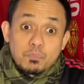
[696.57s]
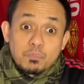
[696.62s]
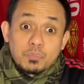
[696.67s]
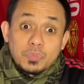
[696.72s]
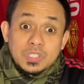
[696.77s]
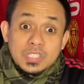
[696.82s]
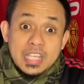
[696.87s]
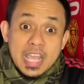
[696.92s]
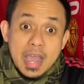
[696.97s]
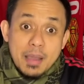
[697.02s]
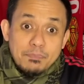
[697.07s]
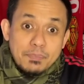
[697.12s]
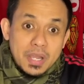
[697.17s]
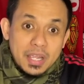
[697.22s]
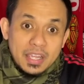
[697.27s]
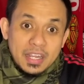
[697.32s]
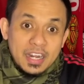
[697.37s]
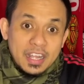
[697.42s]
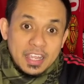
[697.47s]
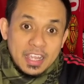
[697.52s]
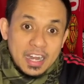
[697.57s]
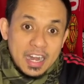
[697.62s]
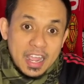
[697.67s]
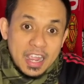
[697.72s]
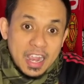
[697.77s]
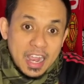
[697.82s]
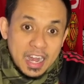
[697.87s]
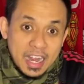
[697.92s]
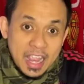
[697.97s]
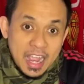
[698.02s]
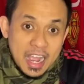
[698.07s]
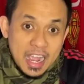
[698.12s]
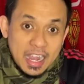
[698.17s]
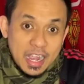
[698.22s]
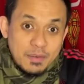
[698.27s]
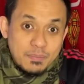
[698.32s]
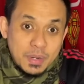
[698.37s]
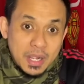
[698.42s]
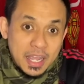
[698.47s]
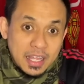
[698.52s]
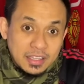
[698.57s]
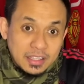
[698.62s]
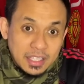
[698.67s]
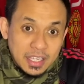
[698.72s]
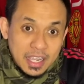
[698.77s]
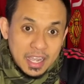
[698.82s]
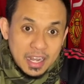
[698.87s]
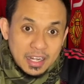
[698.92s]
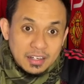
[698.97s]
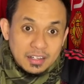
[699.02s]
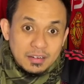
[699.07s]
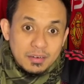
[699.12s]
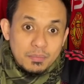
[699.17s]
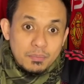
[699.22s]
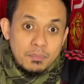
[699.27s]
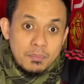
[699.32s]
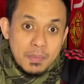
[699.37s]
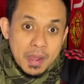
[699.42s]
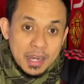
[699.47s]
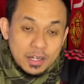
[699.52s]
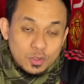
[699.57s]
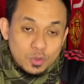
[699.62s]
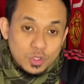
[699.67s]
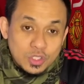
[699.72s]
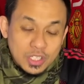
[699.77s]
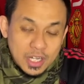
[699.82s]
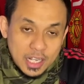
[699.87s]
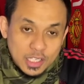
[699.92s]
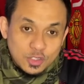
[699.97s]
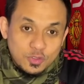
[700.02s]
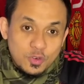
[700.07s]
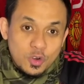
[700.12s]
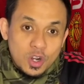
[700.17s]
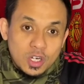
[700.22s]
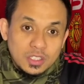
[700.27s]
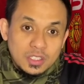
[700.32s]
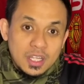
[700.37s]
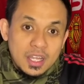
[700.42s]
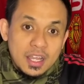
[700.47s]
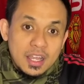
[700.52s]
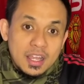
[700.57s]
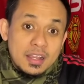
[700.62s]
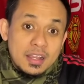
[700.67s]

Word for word: siapa kira-kira yang akan menggantikan Marcus Rashford?